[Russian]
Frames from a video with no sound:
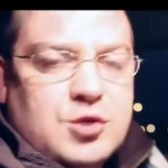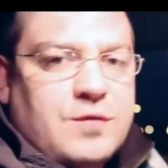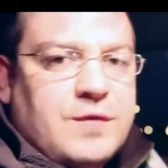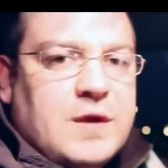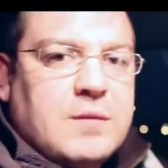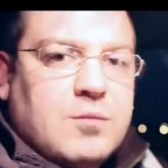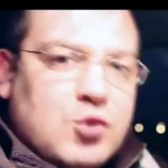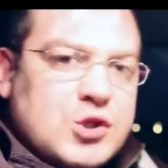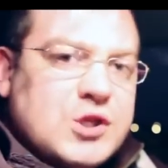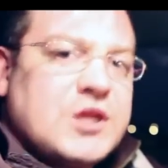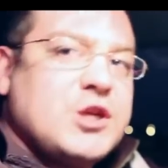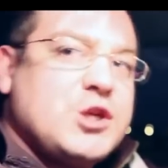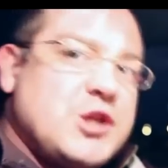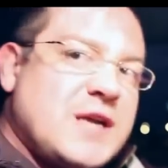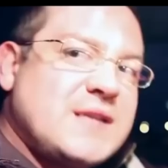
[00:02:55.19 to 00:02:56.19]
что вы не
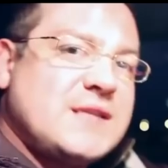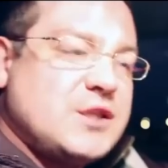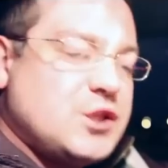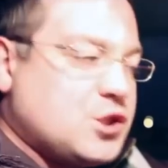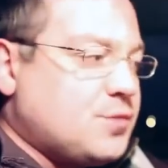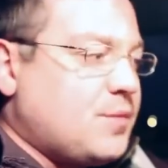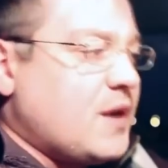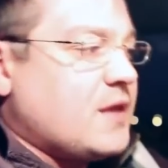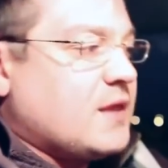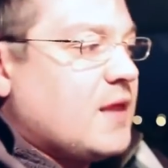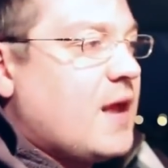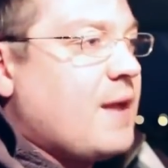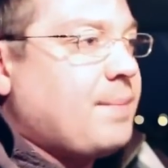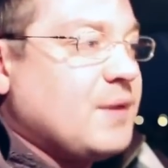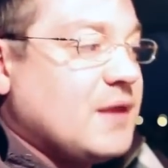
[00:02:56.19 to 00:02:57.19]
можете часто нажимать
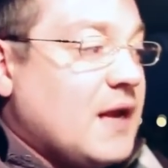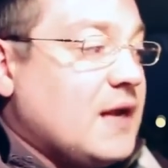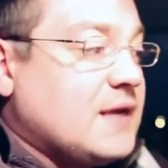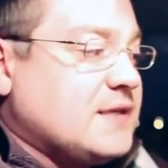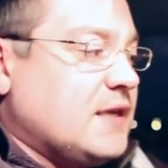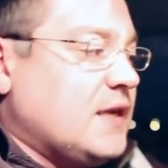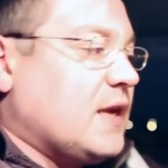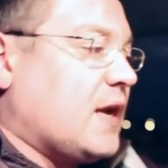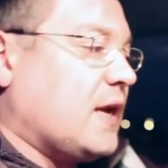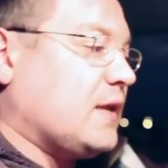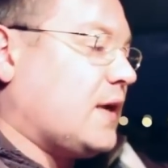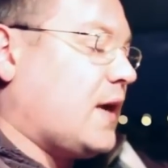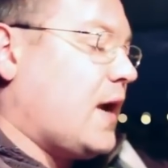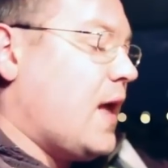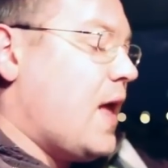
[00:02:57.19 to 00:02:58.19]
на педаль
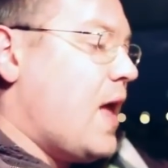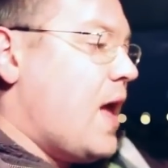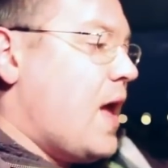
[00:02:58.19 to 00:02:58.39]
акселератора.